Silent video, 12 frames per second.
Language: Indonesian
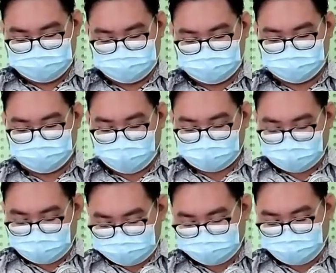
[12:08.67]
Dan
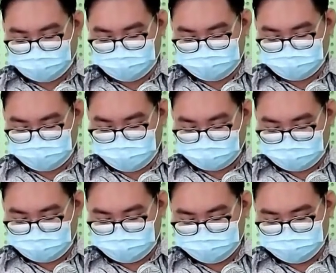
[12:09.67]
faktanya Bapak Ibu
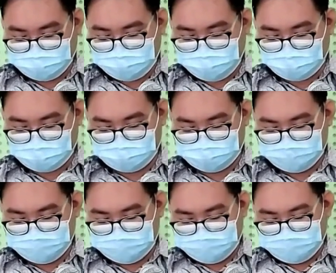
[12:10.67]
Saudara-saudari, memang
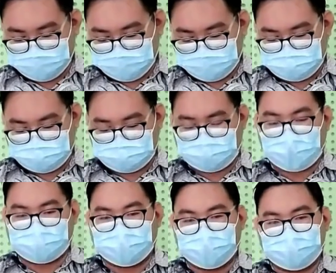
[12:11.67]

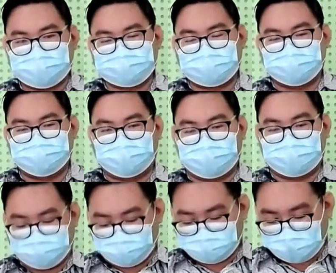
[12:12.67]
keadaan daripada
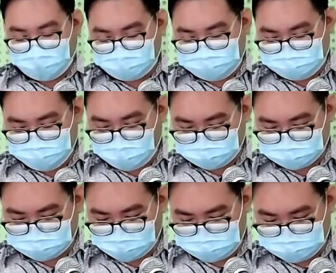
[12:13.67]
pohon aras
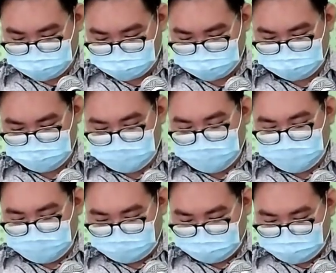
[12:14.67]
Libanon tersebut
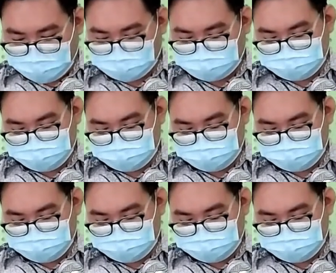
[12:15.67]
tepat.